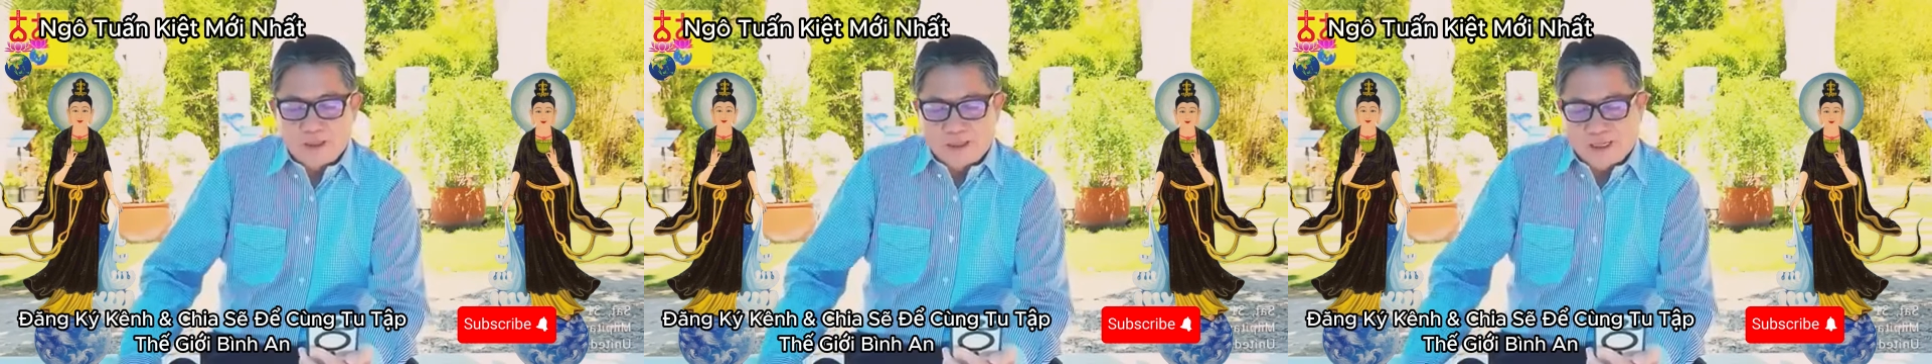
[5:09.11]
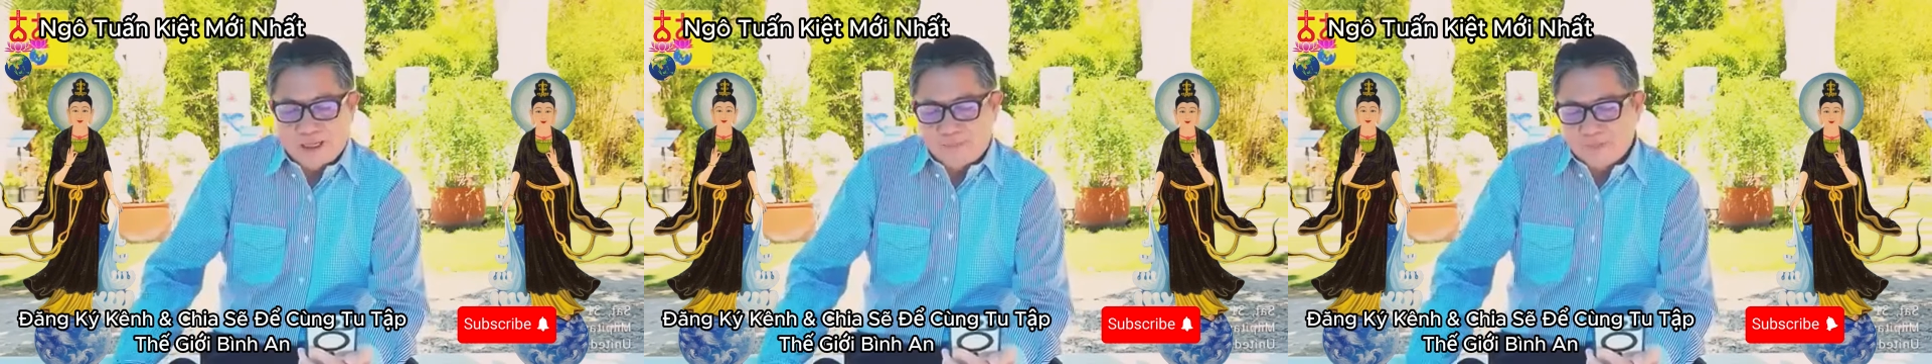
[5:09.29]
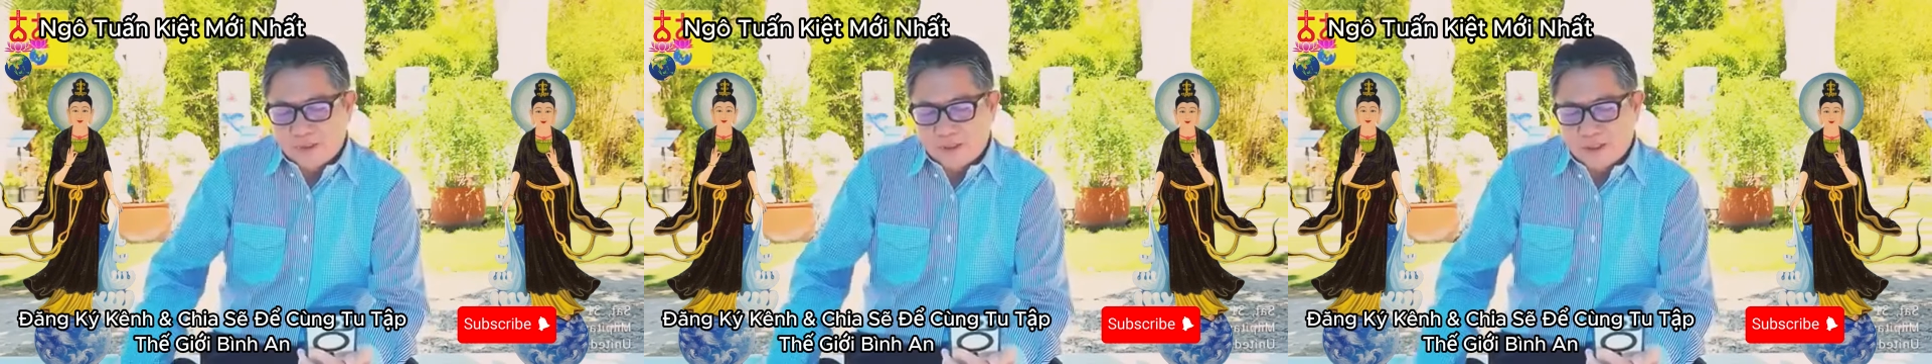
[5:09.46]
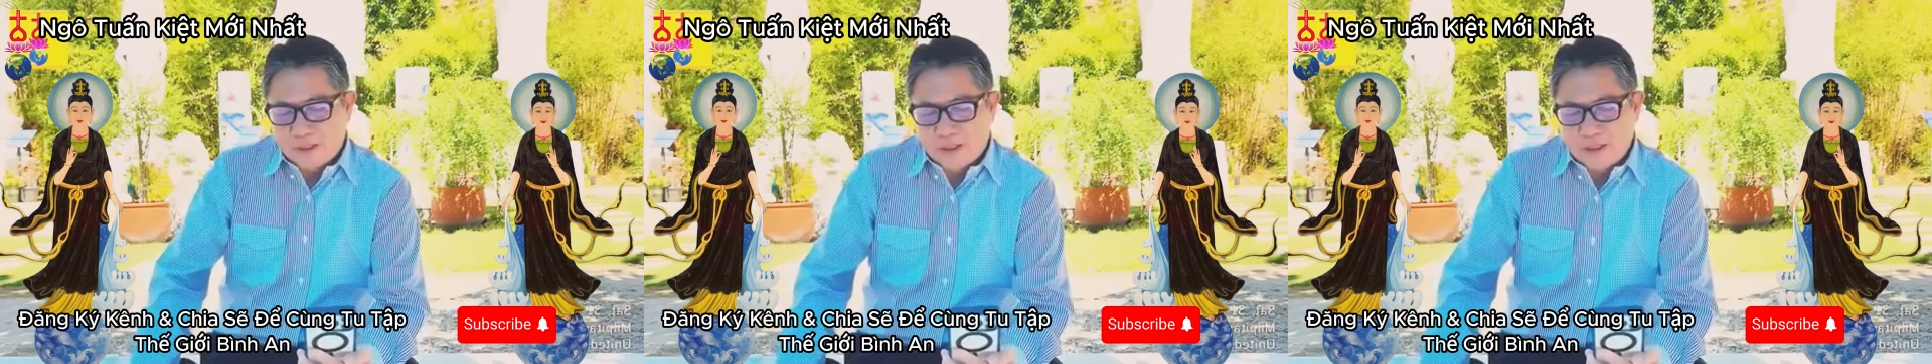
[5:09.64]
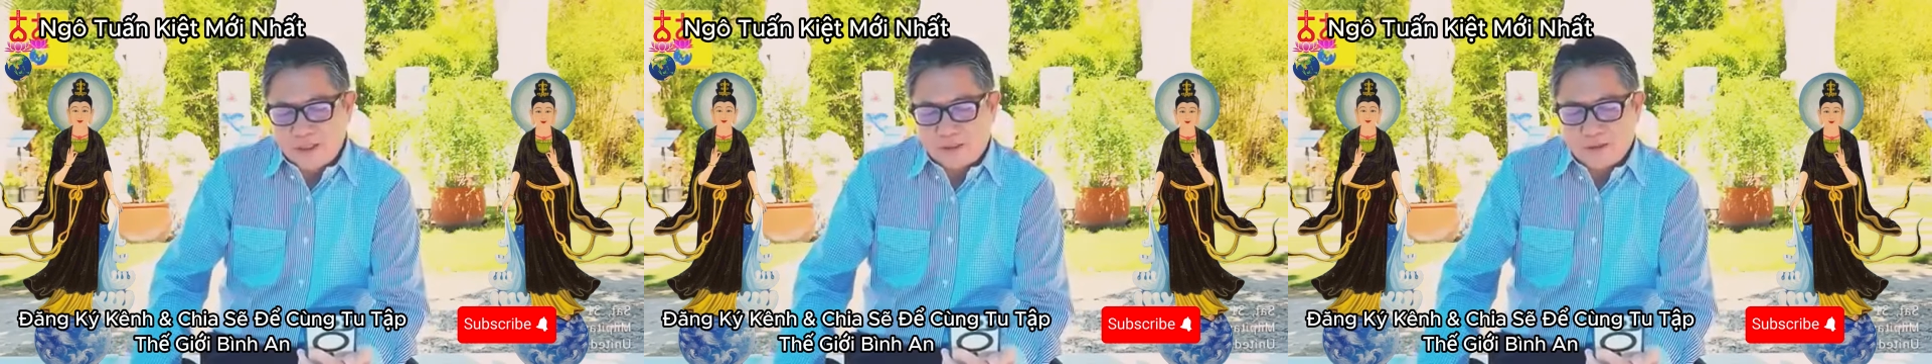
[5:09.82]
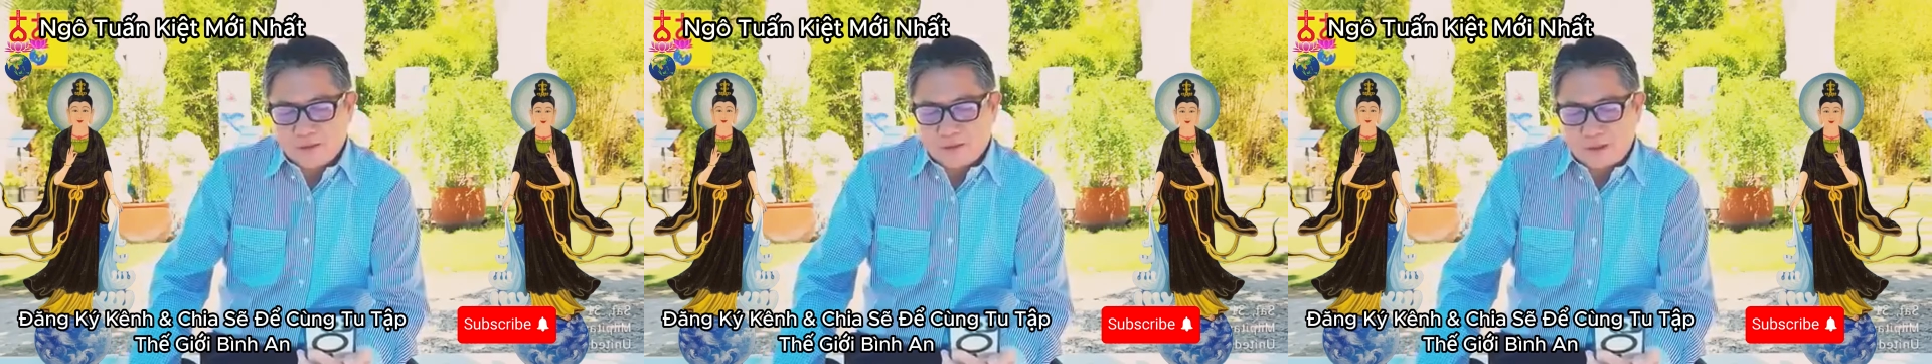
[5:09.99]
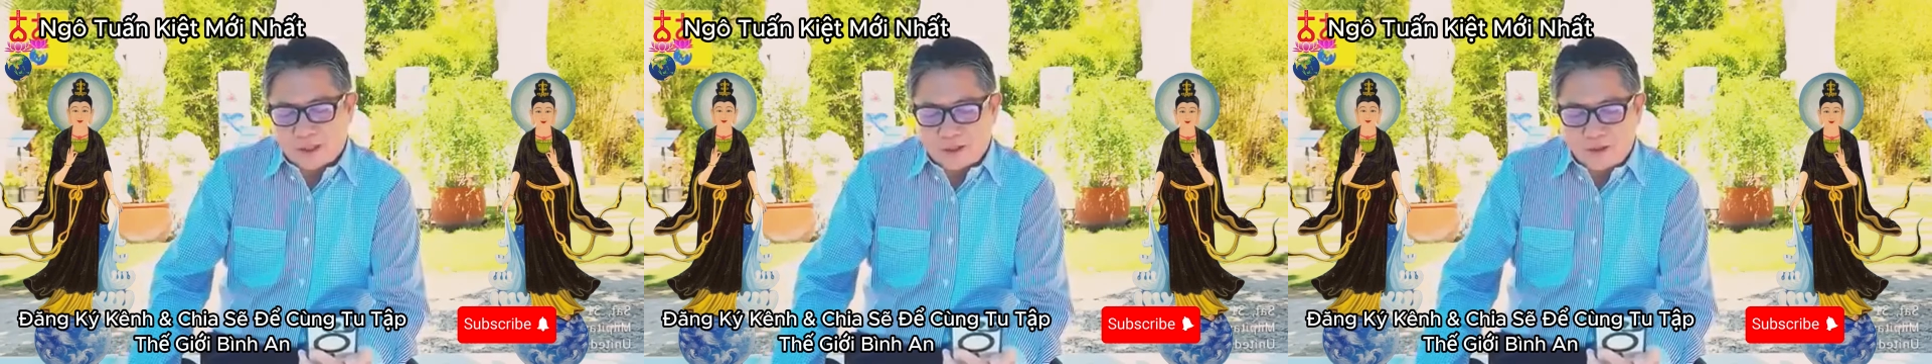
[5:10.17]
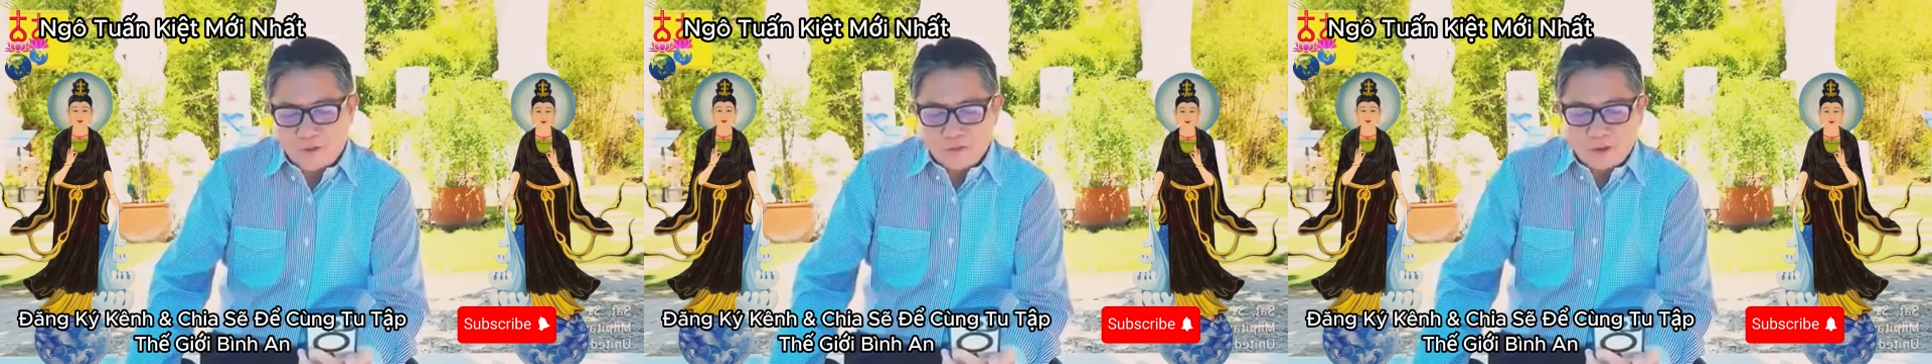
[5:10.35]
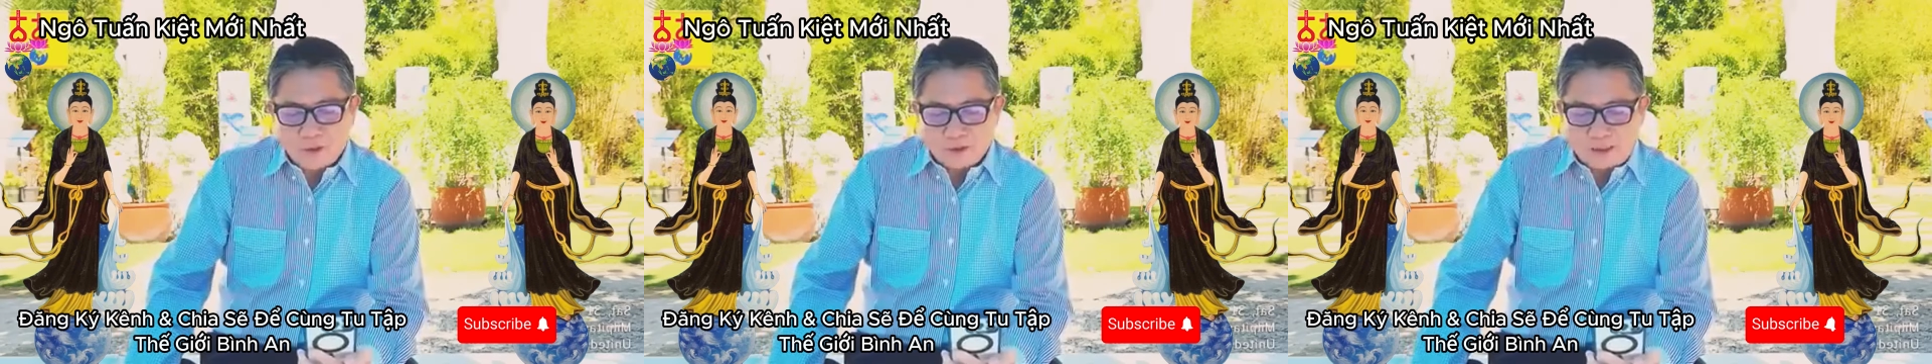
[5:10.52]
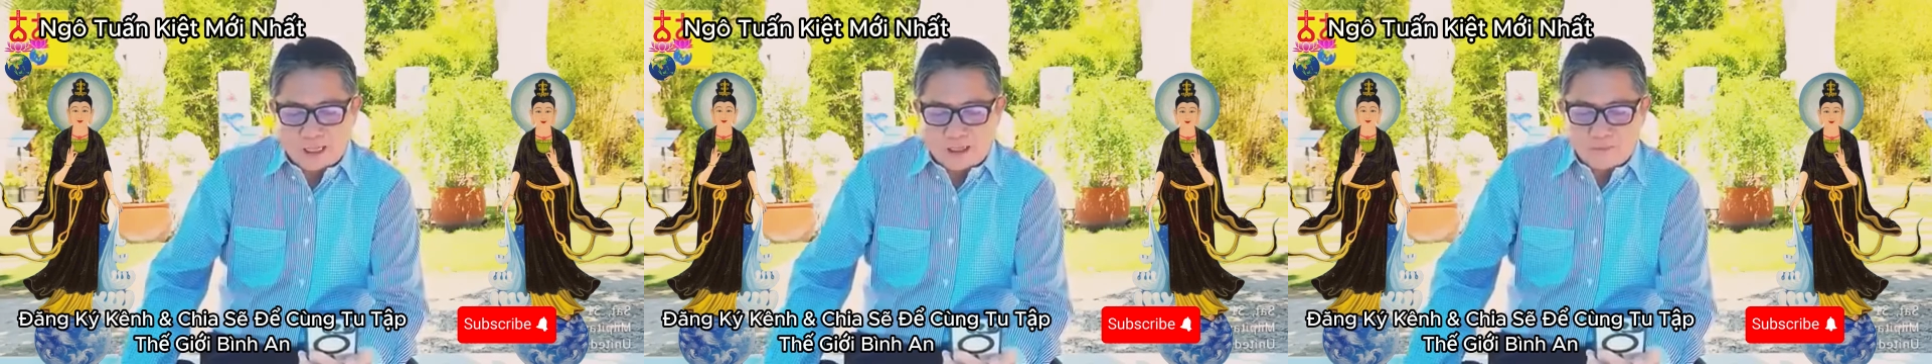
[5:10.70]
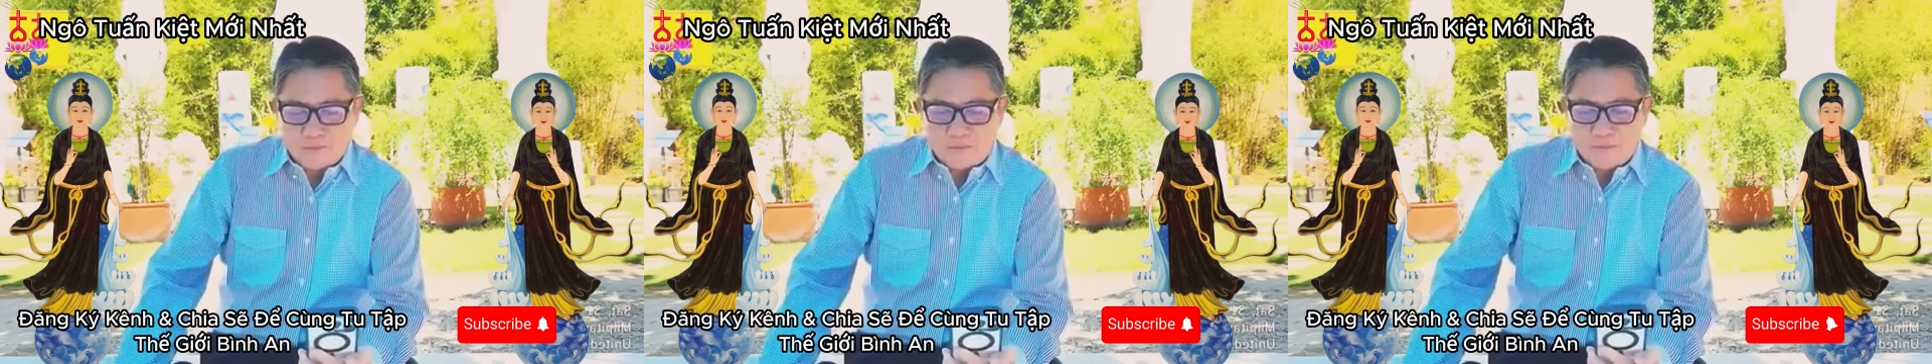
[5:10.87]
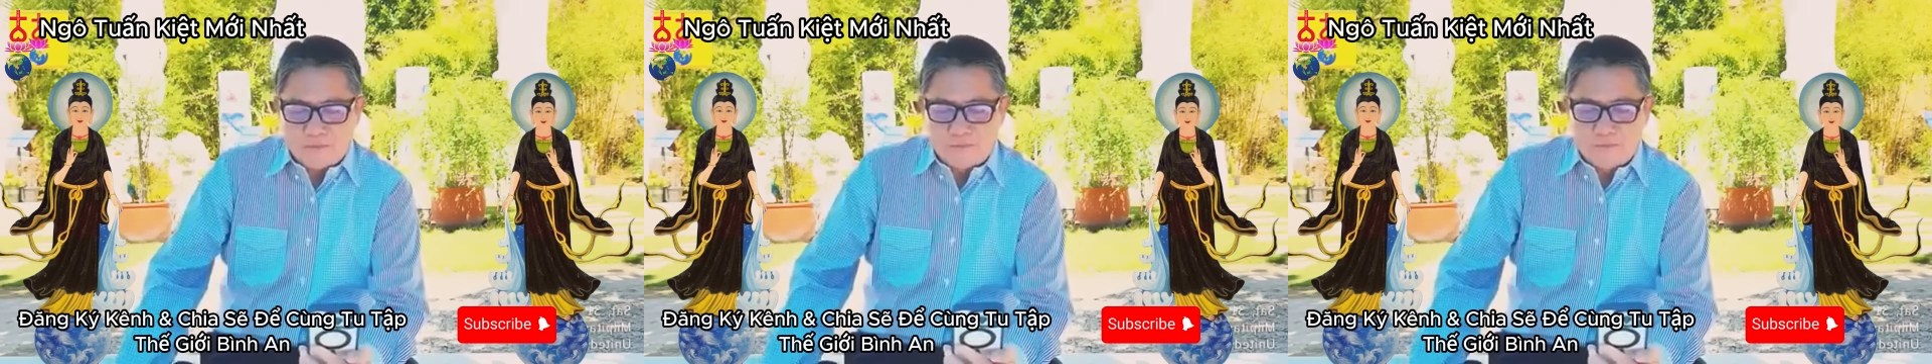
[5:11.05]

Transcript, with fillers: làm người có tổ có tông